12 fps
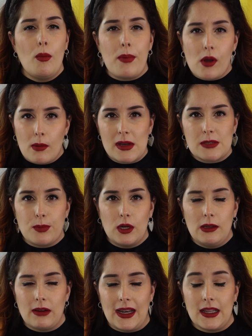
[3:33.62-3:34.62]
un poco más
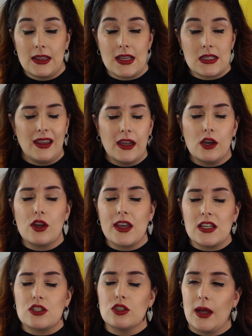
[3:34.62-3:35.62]
polivalentes y creo
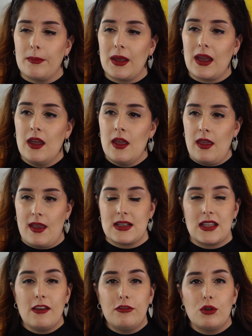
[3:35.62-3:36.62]
que esto también
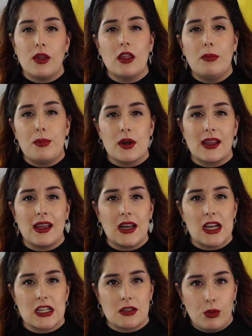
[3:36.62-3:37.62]
está influido porque
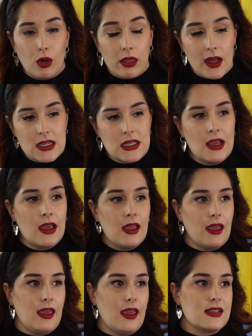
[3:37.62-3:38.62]
las bodas
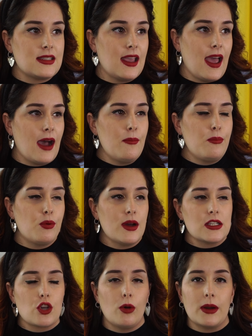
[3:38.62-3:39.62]
eh, se han
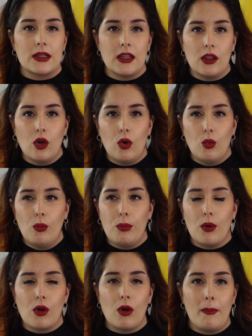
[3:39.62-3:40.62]
pues convertido
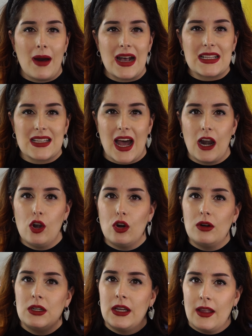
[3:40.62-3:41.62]
un poco más a
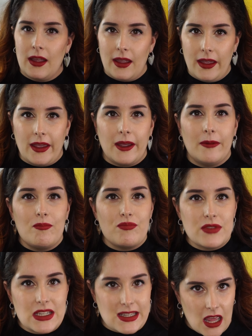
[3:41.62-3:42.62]
lo eh,
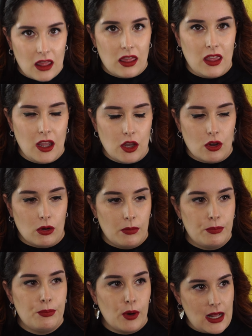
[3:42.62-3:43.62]
sencillo,
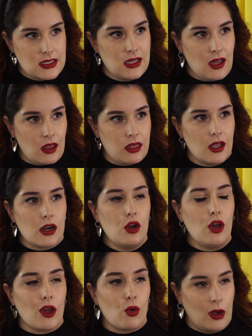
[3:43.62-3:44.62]
por así
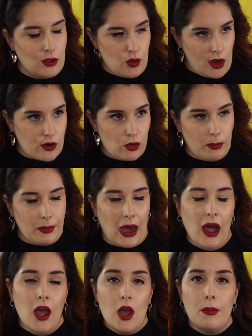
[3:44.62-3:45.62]
decirlo, en cuanto a
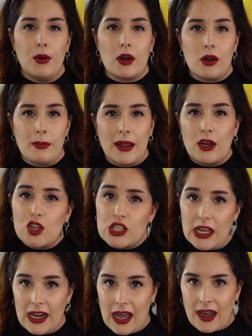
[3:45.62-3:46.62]
ropa. Por lo
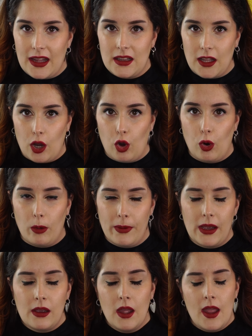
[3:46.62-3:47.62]
menos en la gente
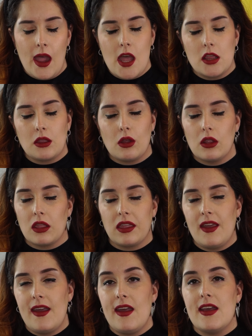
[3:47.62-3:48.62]
joven.
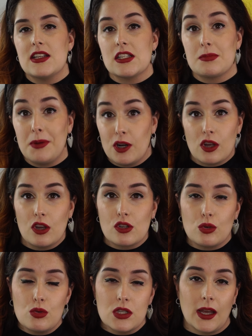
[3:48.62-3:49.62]
Entonces espero que
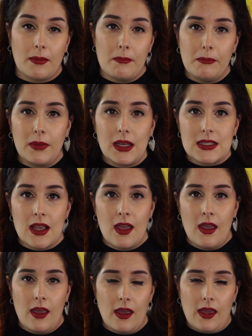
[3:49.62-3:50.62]
os gusten mis
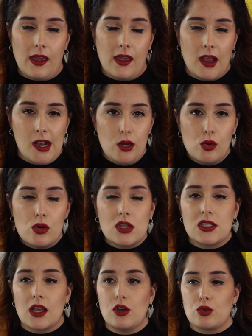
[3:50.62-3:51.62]

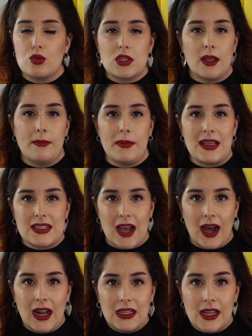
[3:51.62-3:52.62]
looks, que os gusten mis
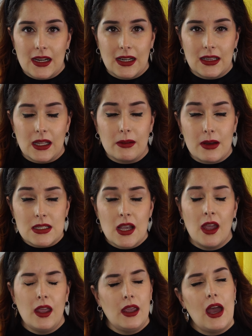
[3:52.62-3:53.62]
alternativas
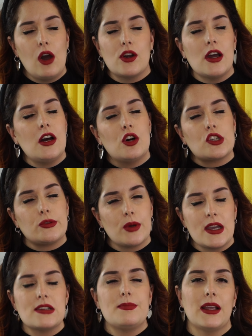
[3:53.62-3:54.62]
y ahora os
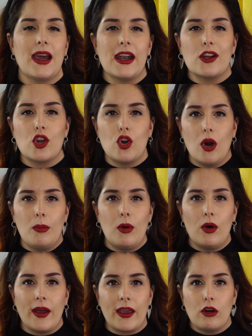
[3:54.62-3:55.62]
voy a explicar
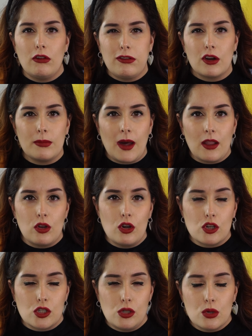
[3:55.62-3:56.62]
cómo he conformado
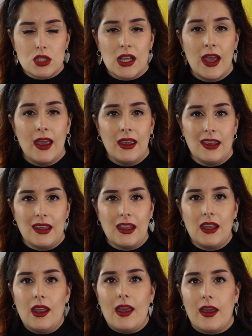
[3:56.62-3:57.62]
los looks
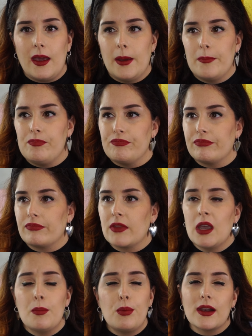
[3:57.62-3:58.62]
y em,
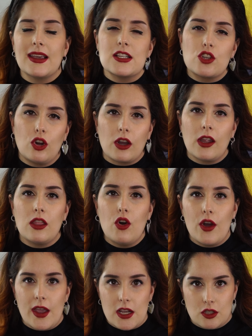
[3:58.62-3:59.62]
por qué he escogido